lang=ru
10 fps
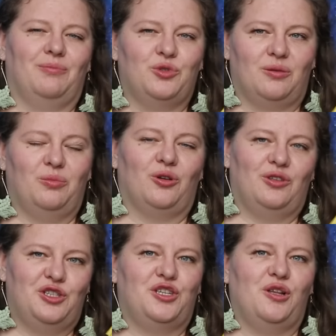
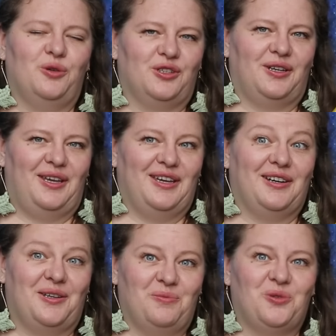бутерброды с селедкой и
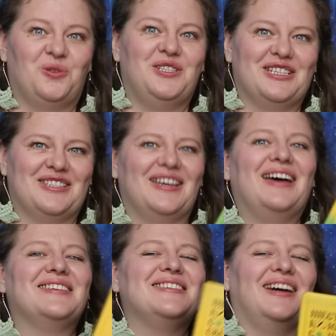как-нибудь
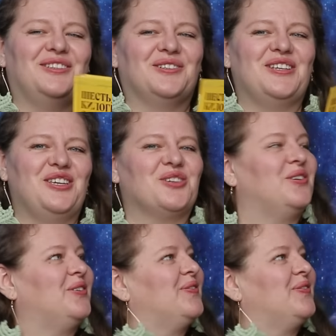усесться за эту книжку.